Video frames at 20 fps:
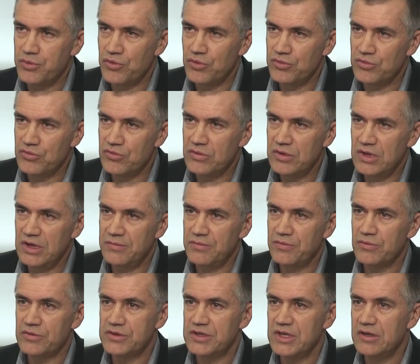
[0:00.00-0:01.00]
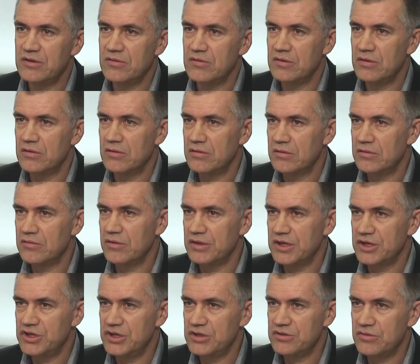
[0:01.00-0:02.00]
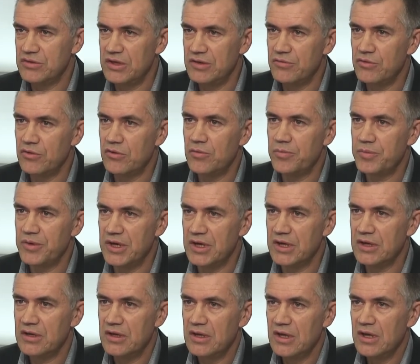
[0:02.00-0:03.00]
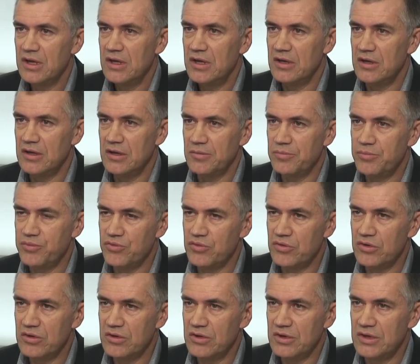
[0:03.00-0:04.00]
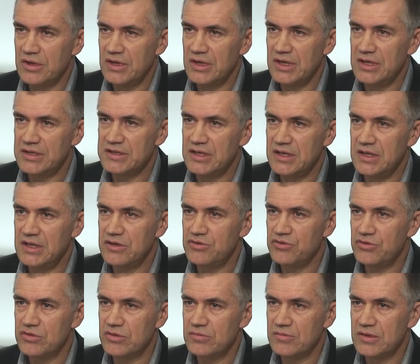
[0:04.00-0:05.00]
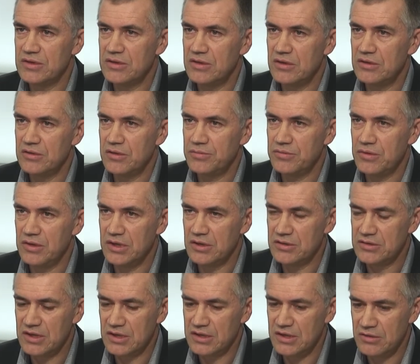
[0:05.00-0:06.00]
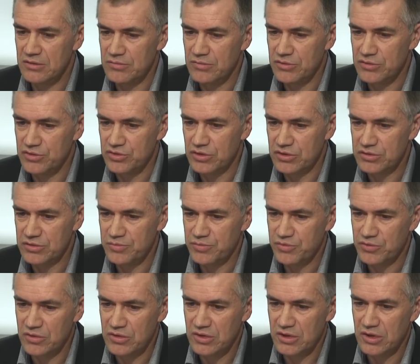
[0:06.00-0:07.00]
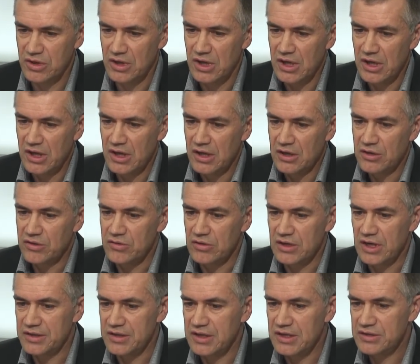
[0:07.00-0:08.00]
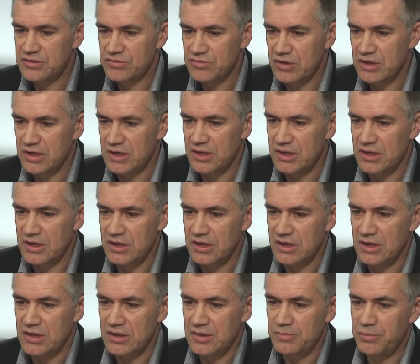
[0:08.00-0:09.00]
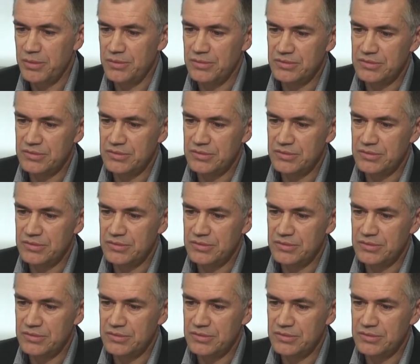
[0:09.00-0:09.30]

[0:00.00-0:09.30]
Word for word: pour nous, il faut aussi aussi qu'on agisse au niveau européen euh, pour euh, essayer justement euh, d'obtenir un certain nombre de choses pour que l'année soit,